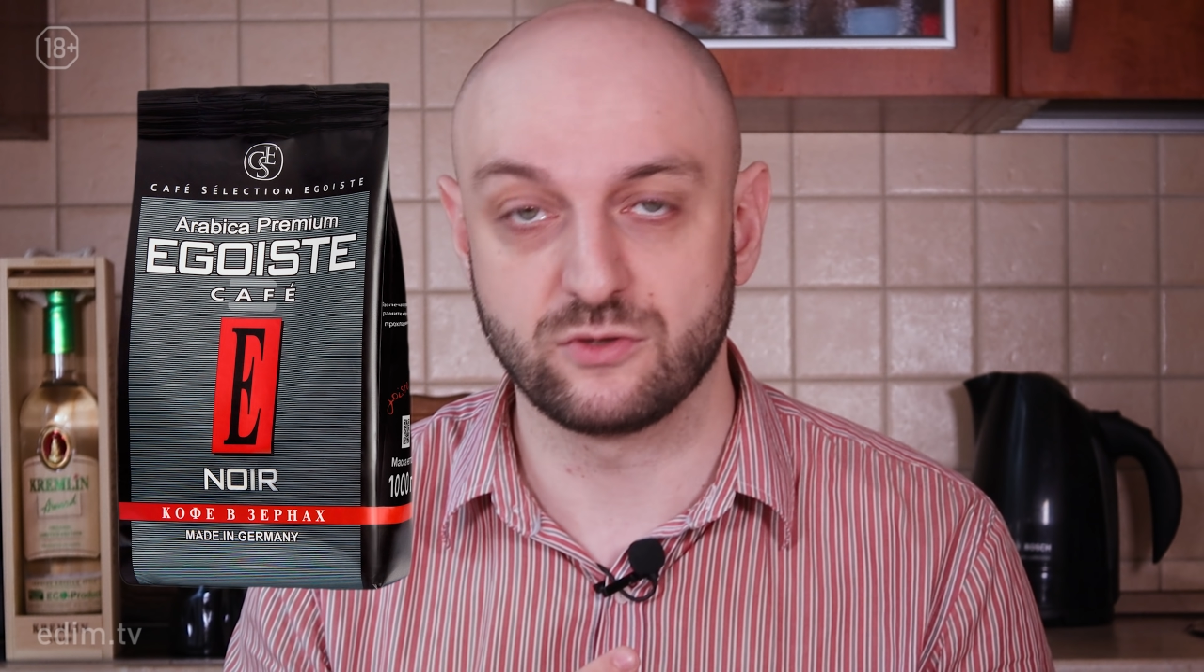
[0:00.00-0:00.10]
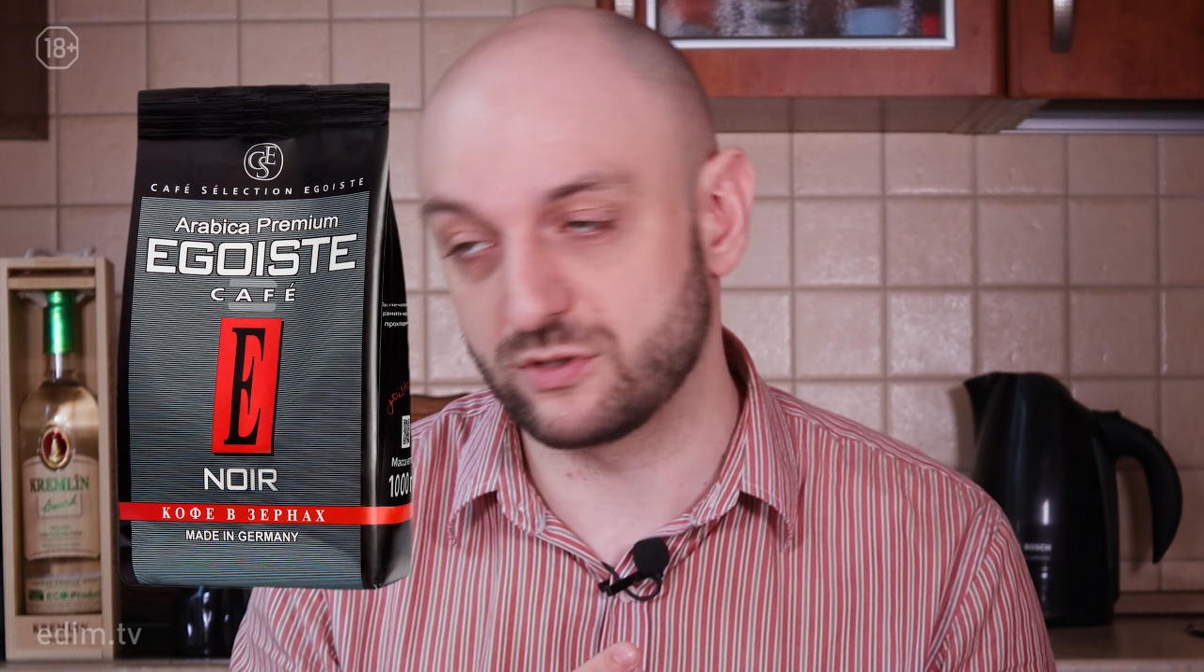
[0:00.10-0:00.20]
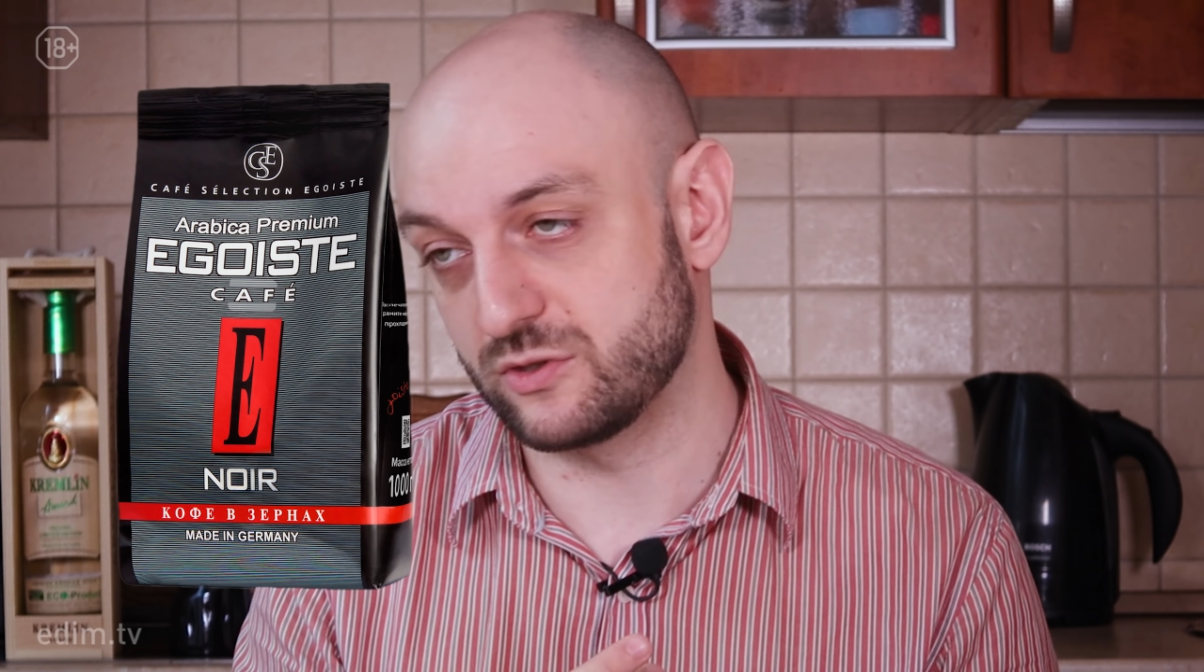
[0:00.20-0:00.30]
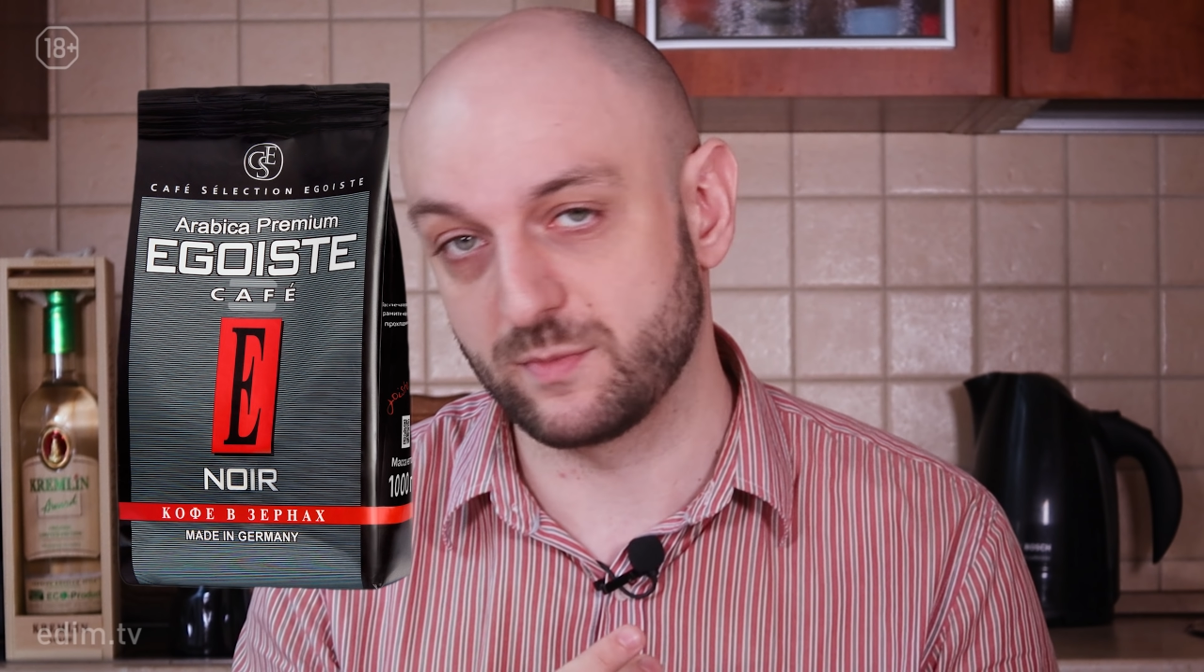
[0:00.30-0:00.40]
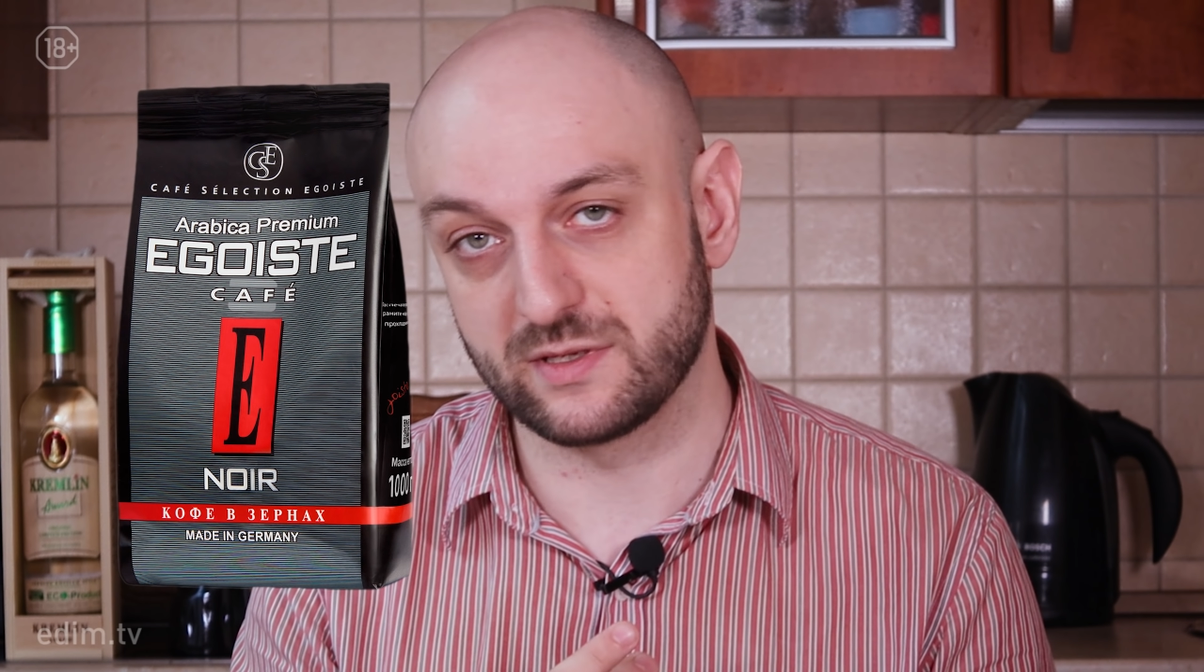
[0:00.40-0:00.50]

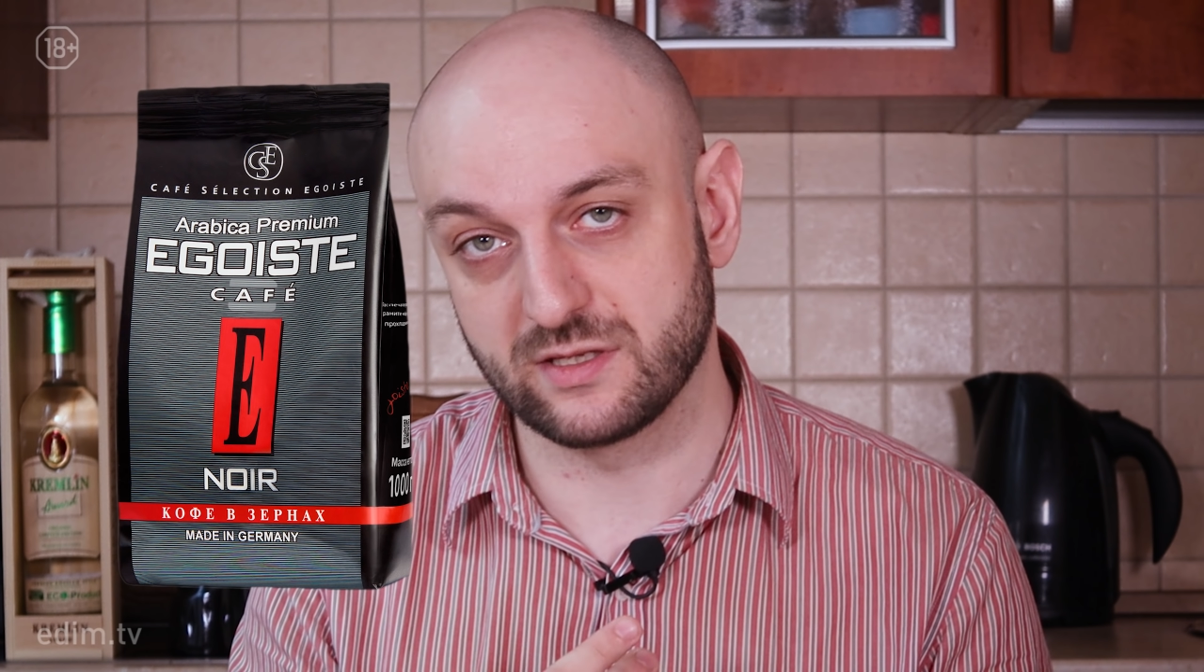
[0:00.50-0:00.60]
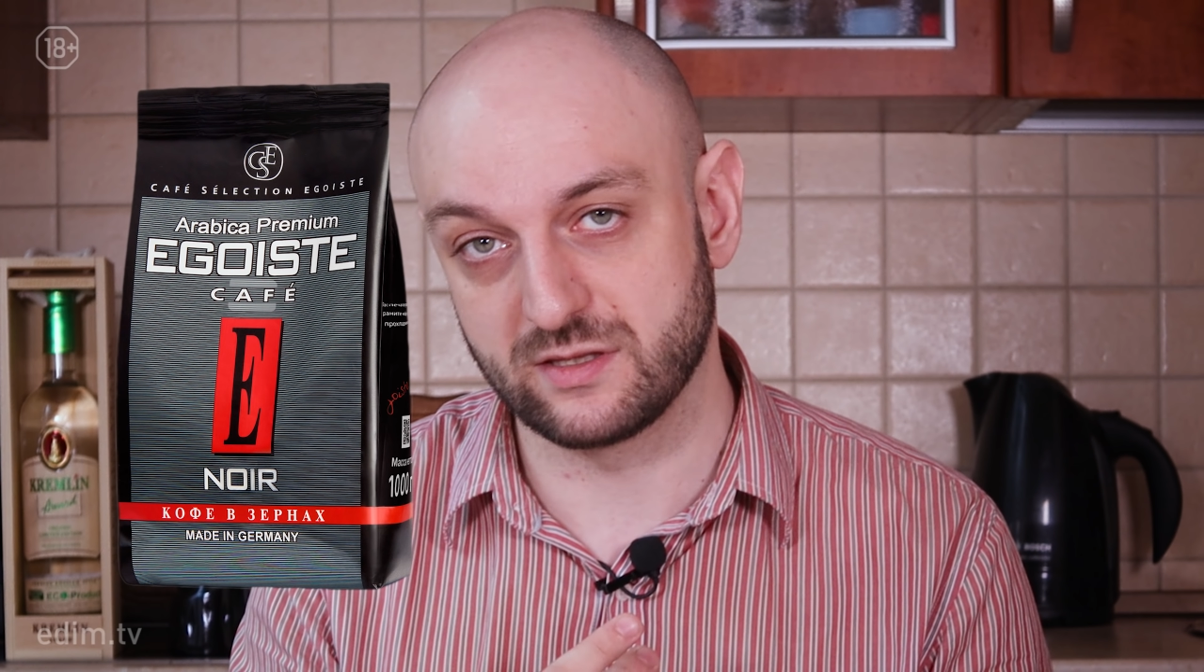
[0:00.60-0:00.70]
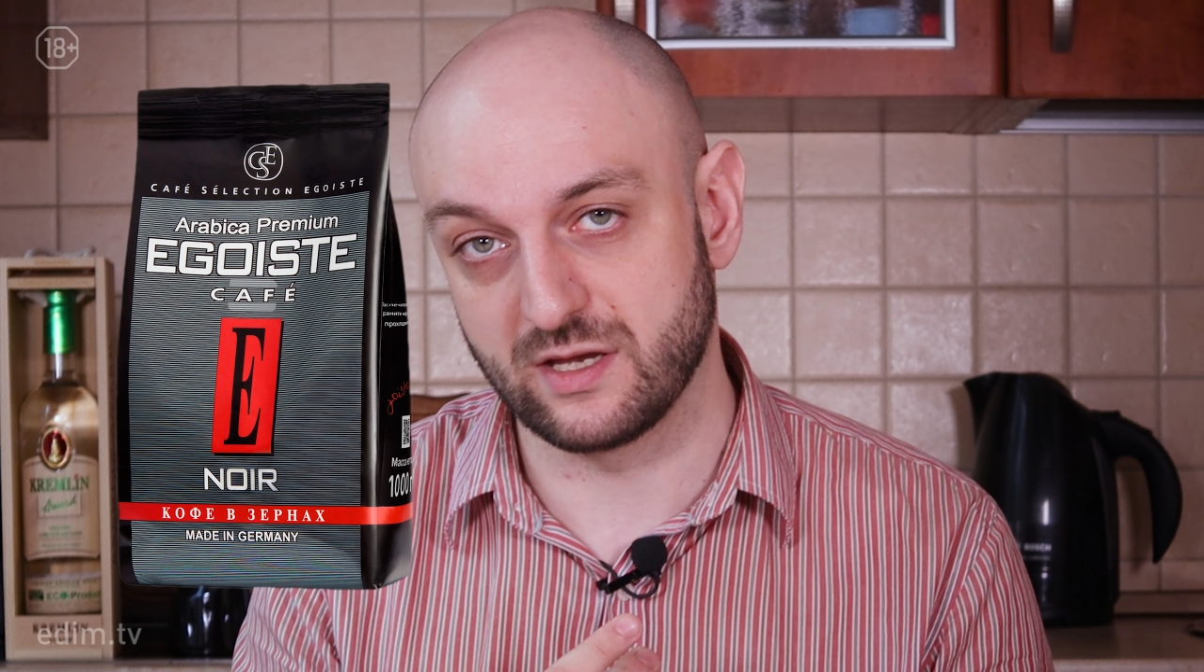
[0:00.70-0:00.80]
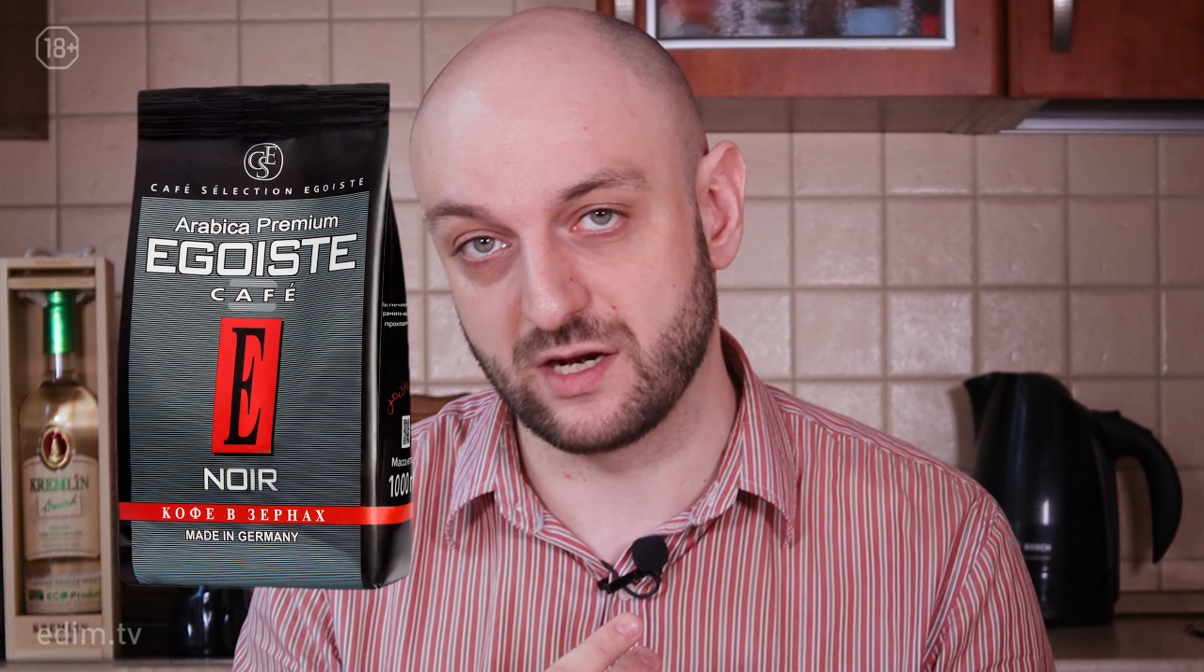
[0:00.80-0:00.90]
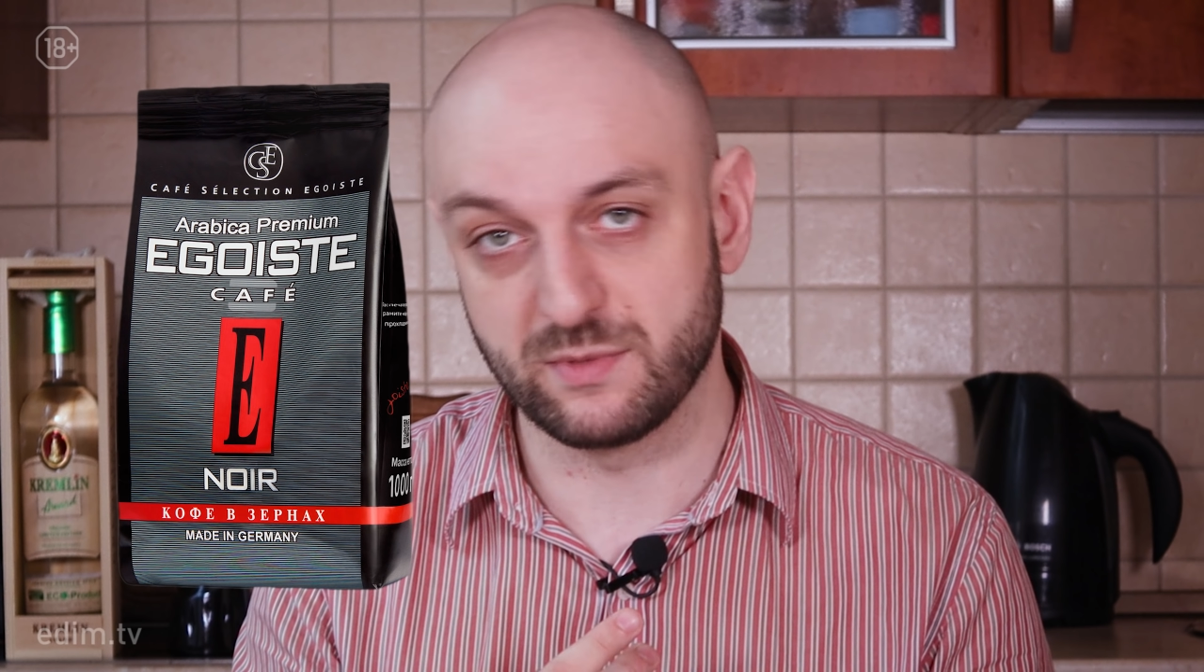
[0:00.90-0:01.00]
тоже стопроцентная